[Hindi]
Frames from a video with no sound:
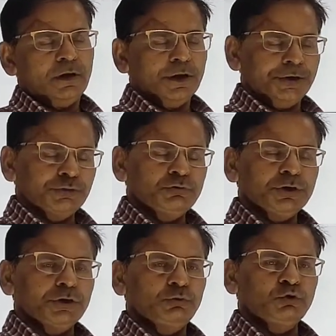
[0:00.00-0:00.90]
अंग्रेजों
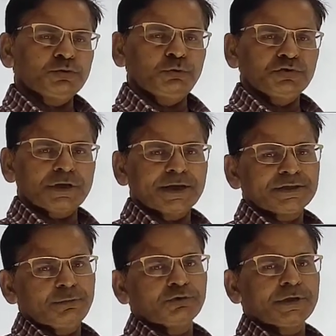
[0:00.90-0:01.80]
के दोषपूर्ण
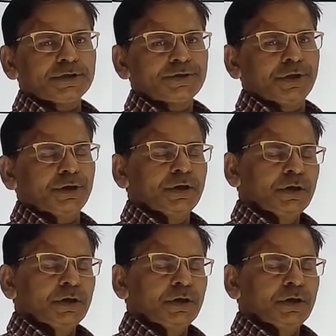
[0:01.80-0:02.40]
शासन व्यवस्था से